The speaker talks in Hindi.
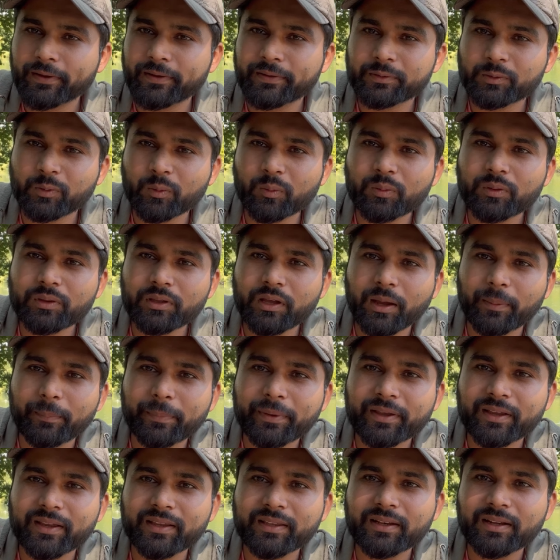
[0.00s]
तो
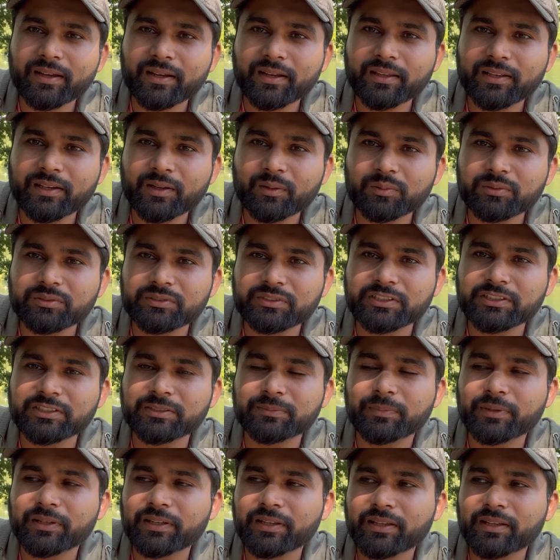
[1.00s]
हमें कहीं ना कहीं ना उस चीज़
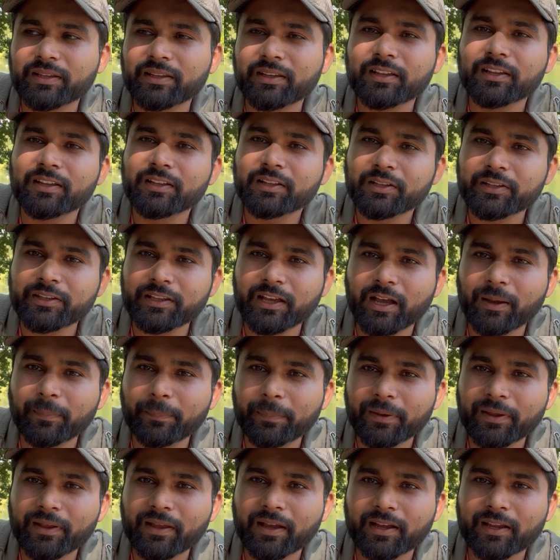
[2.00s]
में यहाँ
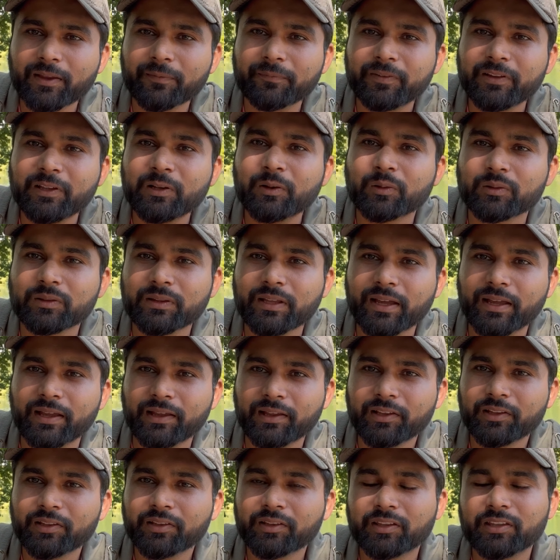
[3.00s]
पे आके फील होता
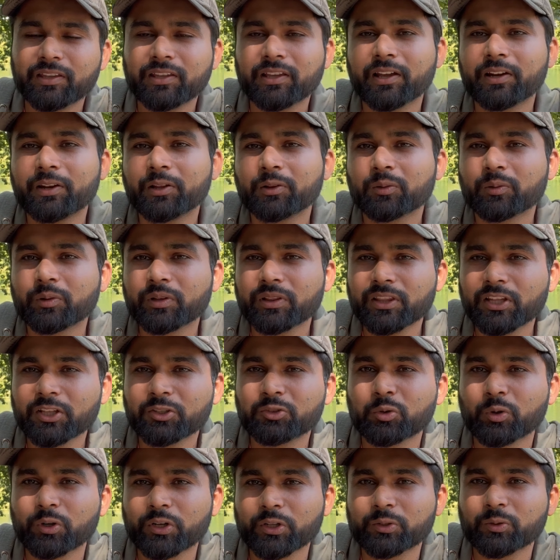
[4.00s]
है कि यार ये तो कितने
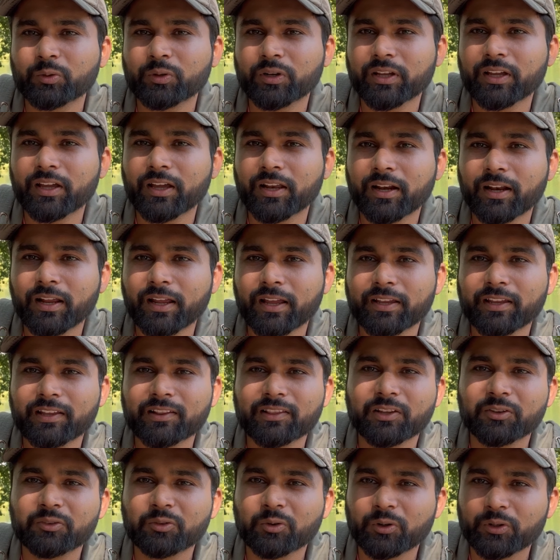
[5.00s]
छोटे छोटे घर हैं
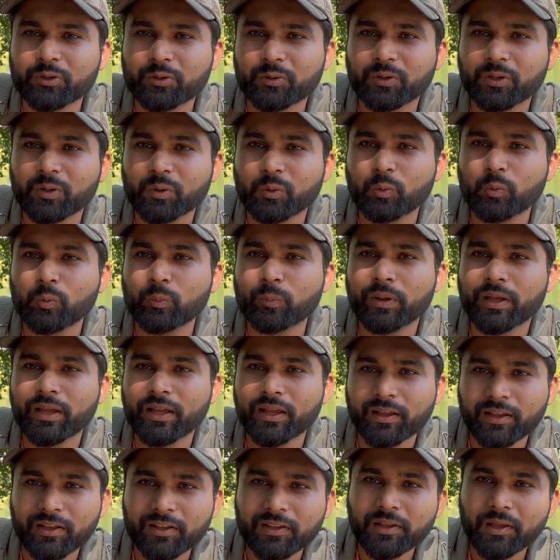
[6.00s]
कितने छोटे छोटे रूम
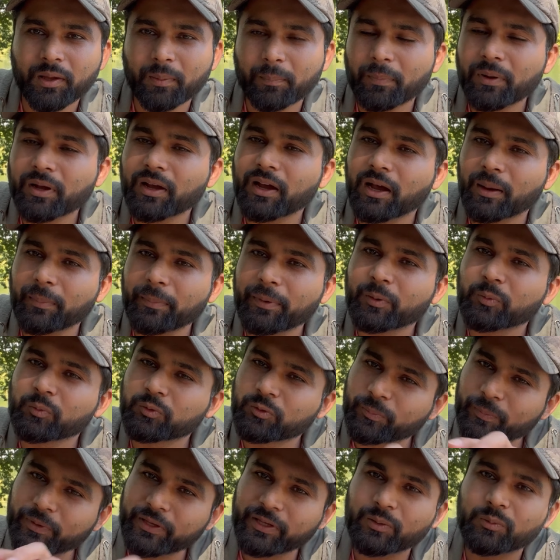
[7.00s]
हैं हमें
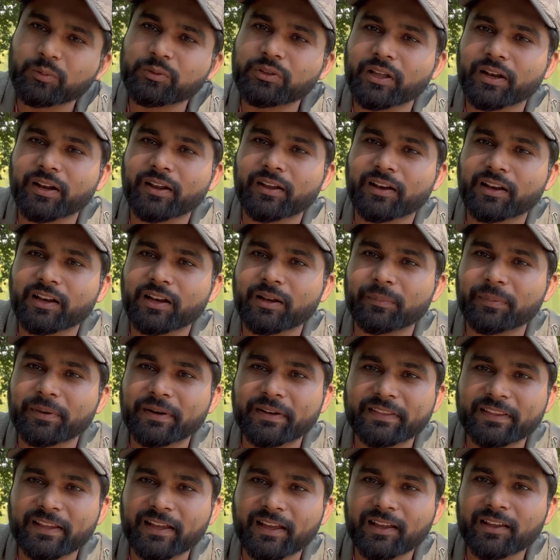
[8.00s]
उसमें ही गुजारा करना
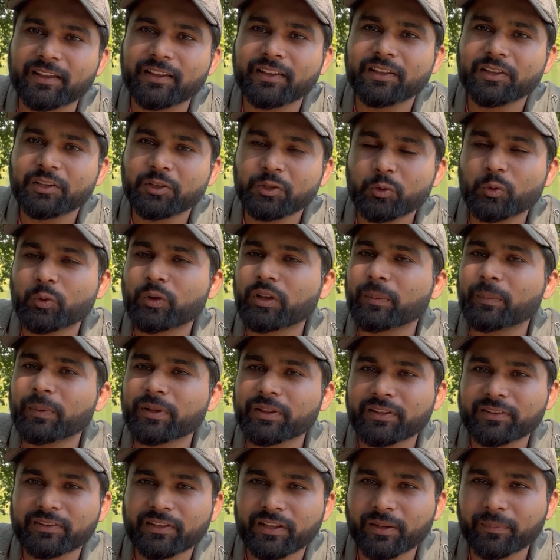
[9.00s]
पड़ता है यूके में
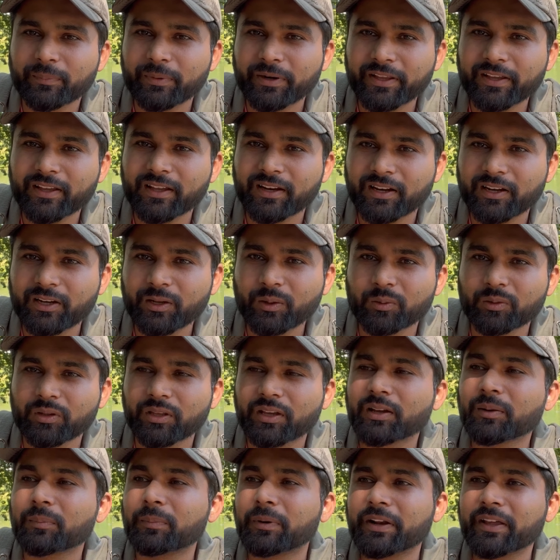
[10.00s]
इतने ज़्यादा बड़े घर नहीं होते
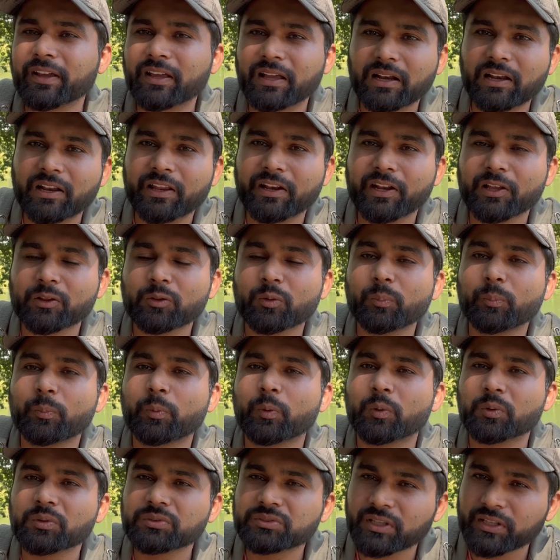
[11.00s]
अगर बड़े घर लेने हैं तो
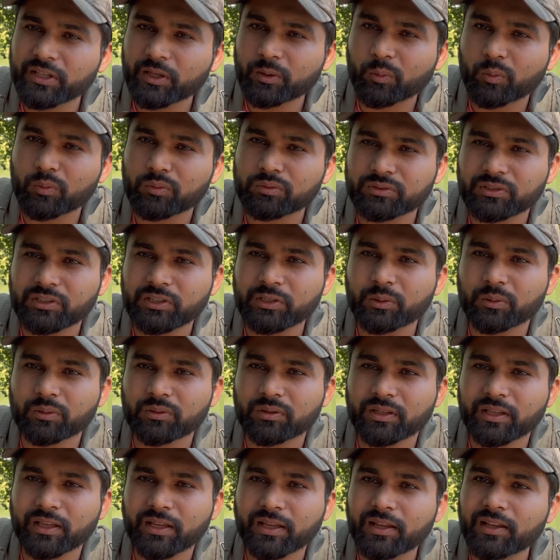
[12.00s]
बहुत ज़्यादा कॉस्टली
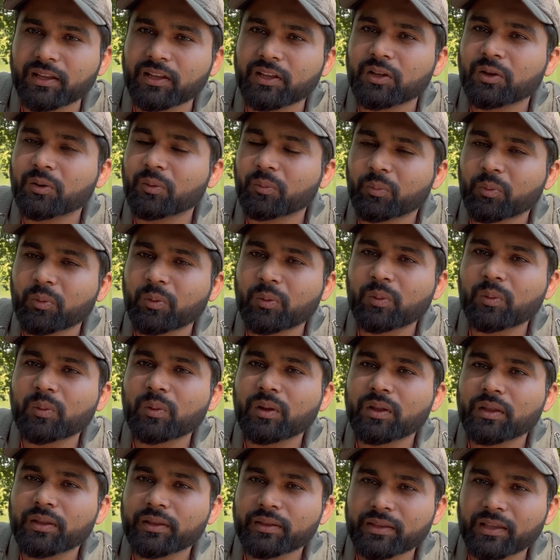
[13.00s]
होते हैं वो
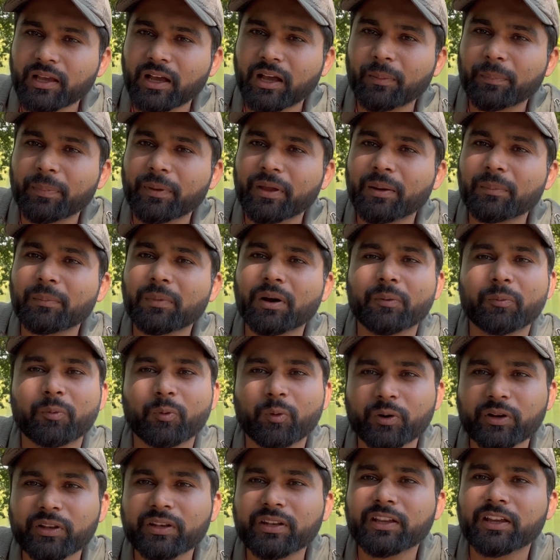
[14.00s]
यहाँ पे हम
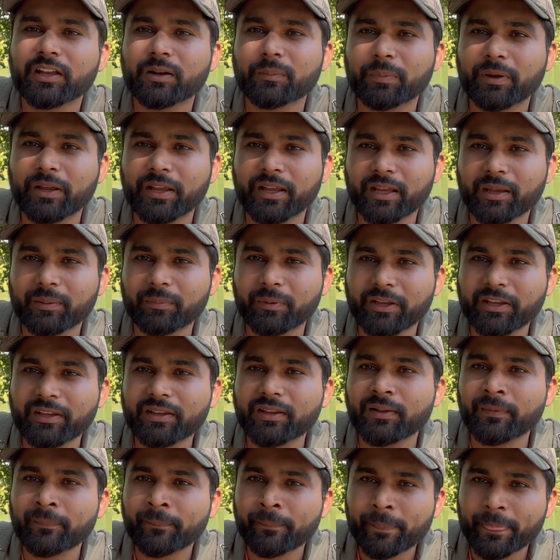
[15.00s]
अफोर्ड ही नहीं कर पाएंगे भाई
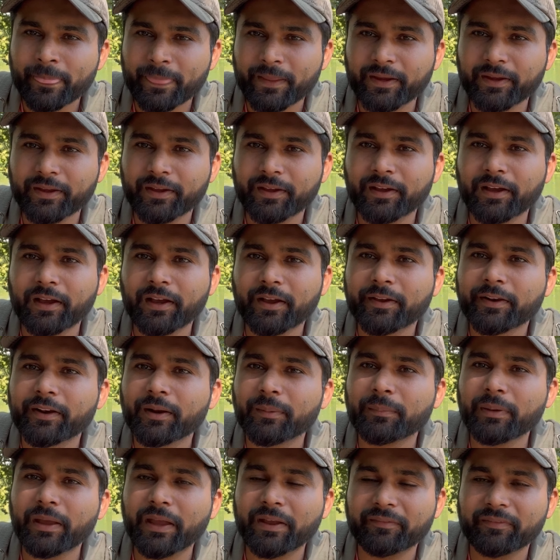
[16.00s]
अगर
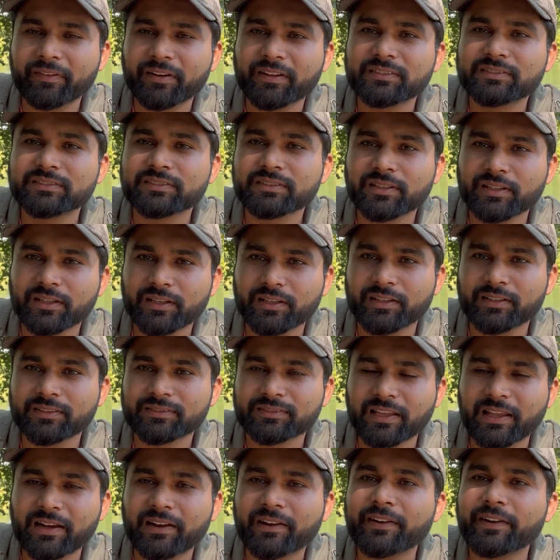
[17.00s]
हम एवरेज
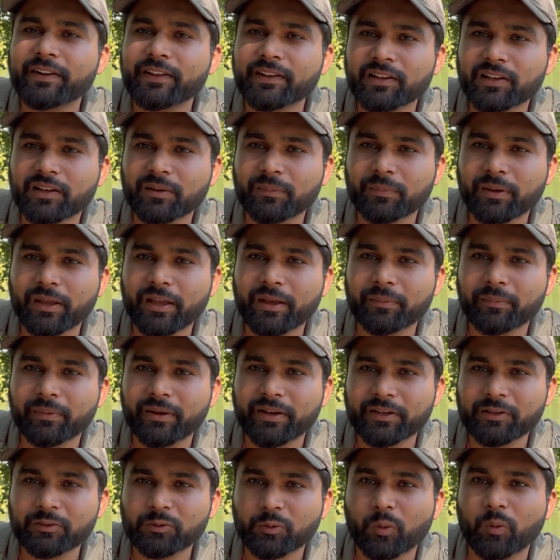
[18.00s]
सैलरीड इनकम है
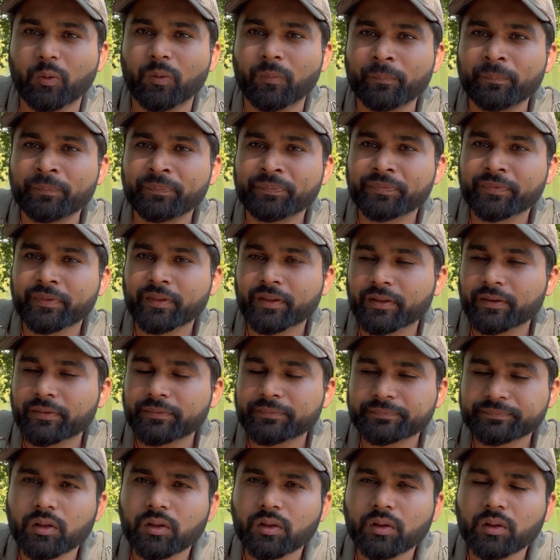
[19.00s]
हमारी तो
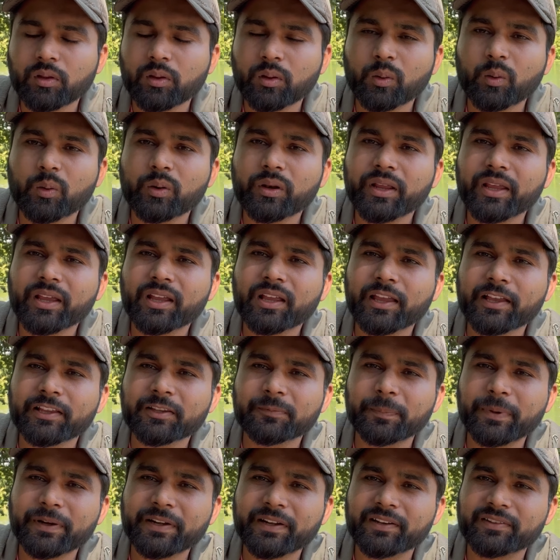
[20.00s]
और एक
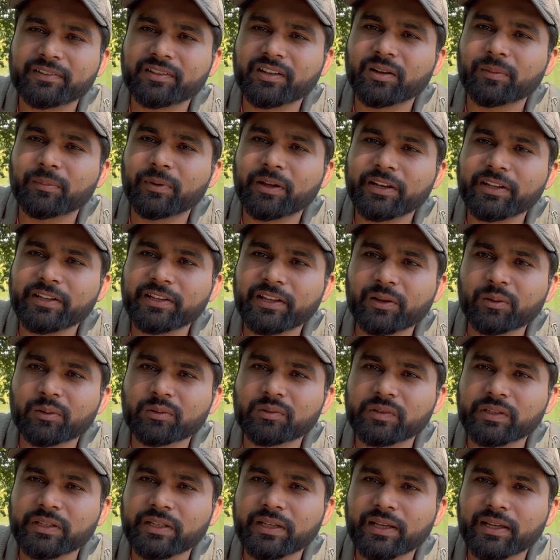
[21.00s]
एक्सपेक्टेशन हमारी ये
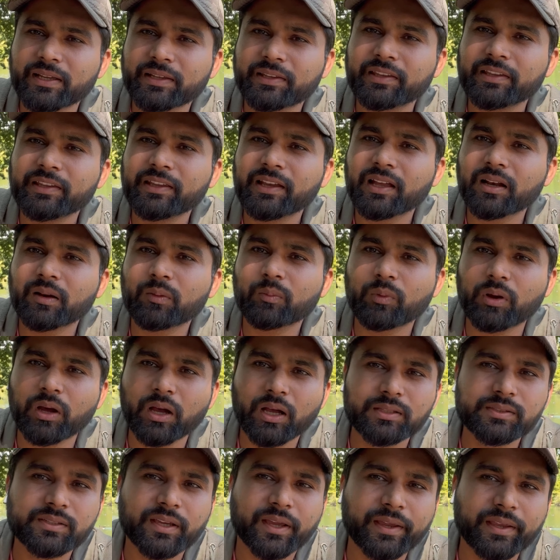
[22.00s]
होती है कि यार
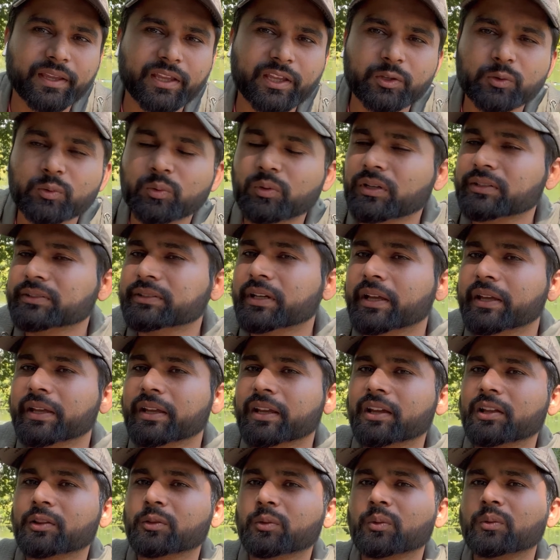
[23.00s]
वहाँ जाएंगे यूके
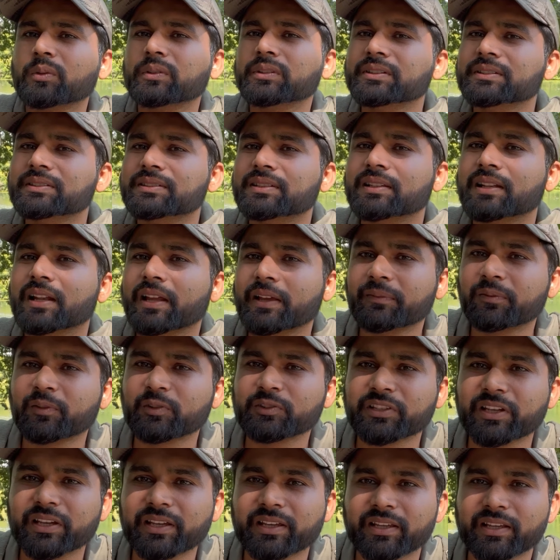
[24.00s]
जाएंगे तो ईजी लाइफ हो
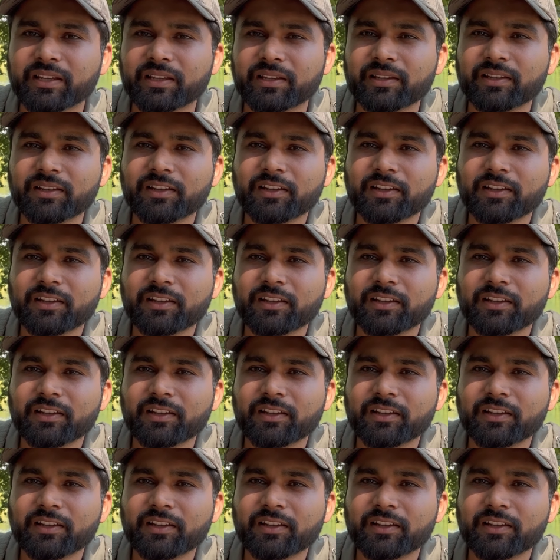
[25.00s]
जाएगी